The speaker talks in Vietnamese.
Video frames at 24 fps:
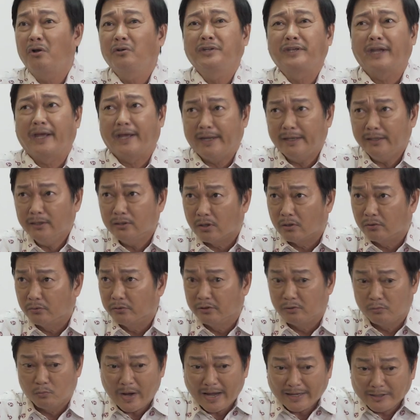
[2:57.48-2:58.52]
nói trễ
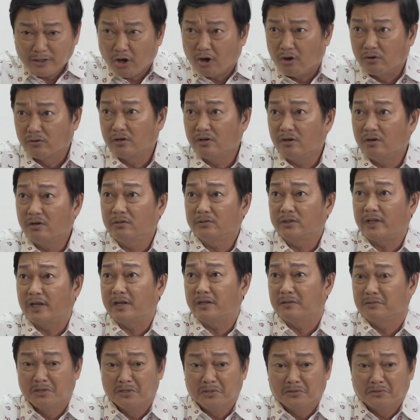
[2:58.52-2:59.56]
rồi, qua dọn nó tại
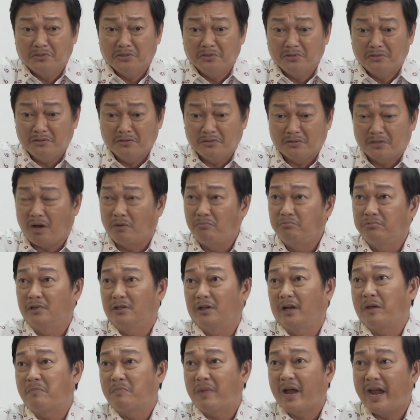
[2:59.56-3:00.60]
chứ không là
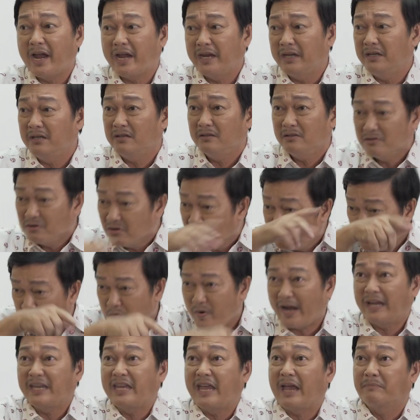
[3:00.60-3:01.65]
ngày mai đó, nó phải qua
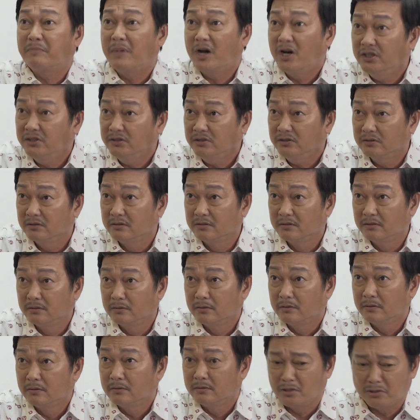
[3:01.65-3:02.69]
cái nhà mới.
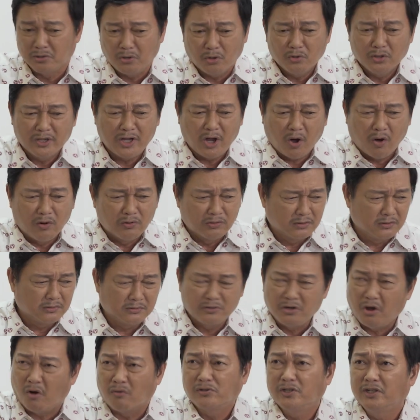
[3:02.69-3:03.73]
Thì thôi dọn
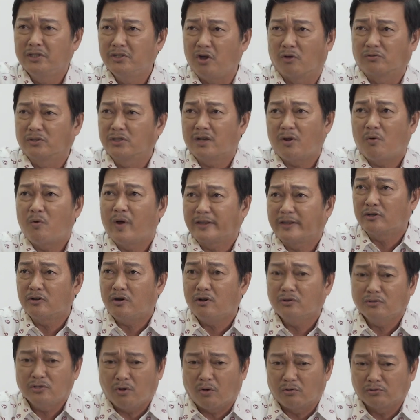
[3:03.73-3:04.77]
dọn đi, dọn tới đâu
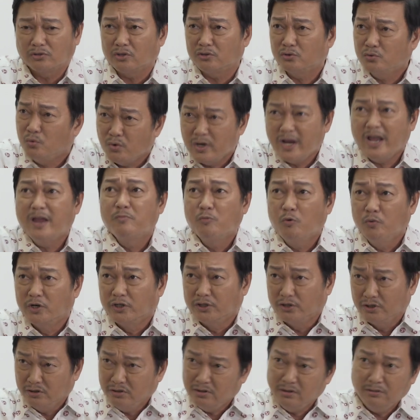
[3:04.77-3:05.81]
đó, dọn cho suốt đêm cũng
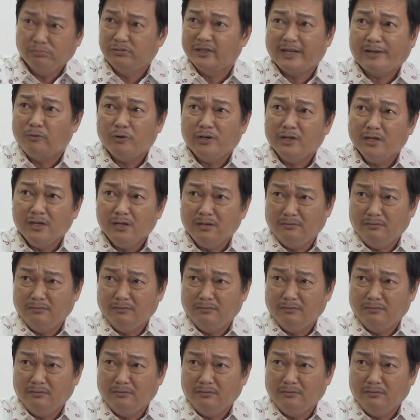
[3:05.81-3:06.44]
được nữa, không sao hết á.